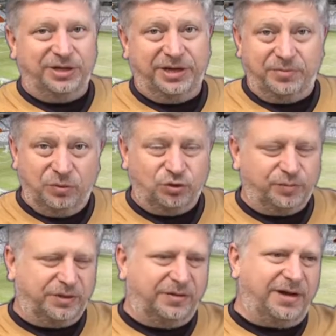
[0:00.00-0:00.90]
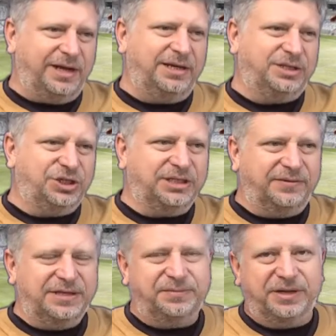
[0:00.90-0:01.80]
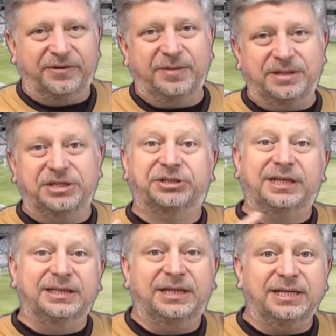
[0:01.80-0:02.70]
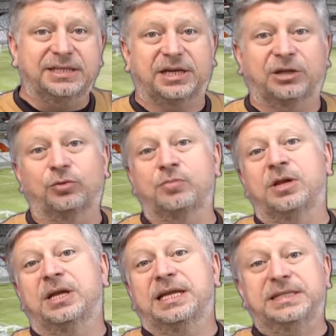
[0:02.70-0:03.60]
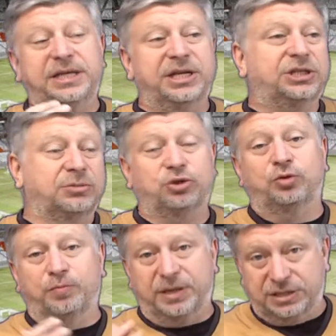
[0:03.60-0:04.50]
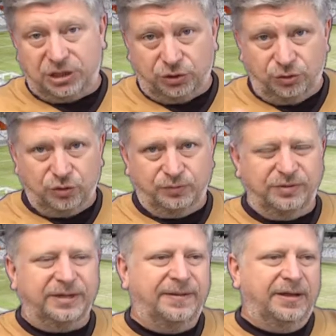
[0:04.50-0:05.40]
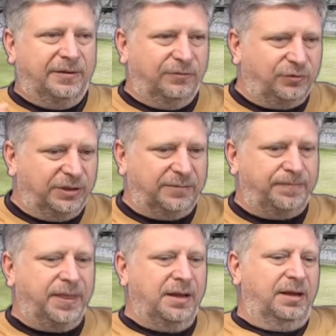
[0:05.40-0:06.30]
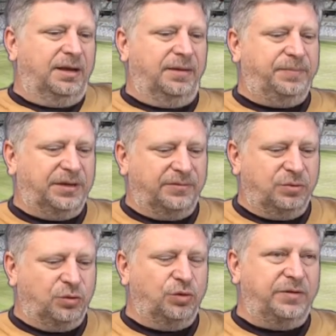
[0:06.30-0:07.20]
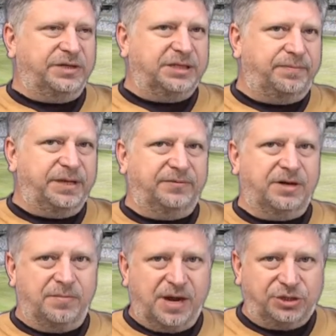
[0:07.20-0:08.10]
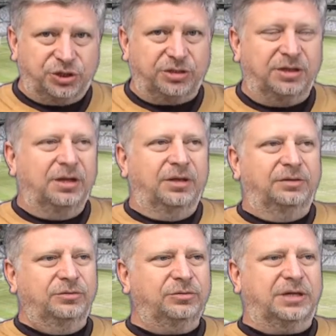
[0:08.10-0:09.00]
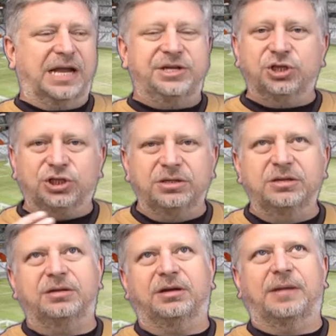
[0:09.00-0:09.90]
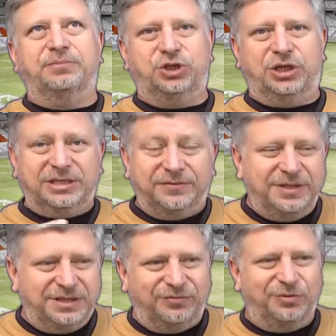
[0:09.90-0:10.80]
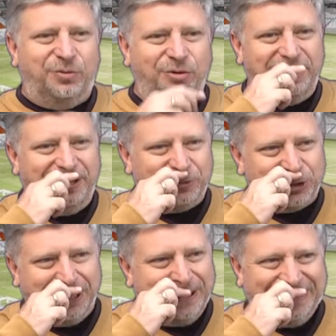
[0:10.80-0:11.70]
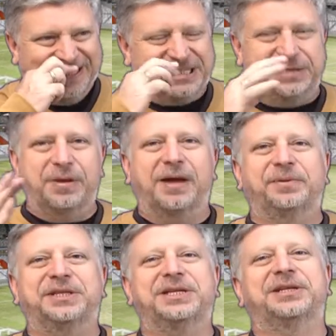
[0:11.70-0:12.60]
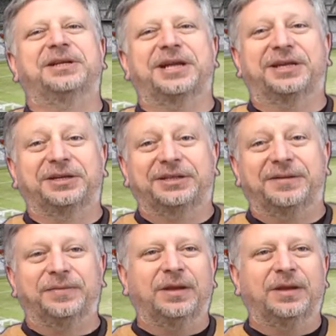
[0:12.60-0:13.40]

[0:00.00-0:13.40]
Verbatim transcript: игре мы уже поговорили. Сейчас давайте поговорим о тех тенденциях, о том интересном, что произошло, собственно, вот в этом э, первом круге, в этих первых матчах. Ну, конечно, общественность футбольная уже для себя определила каких-то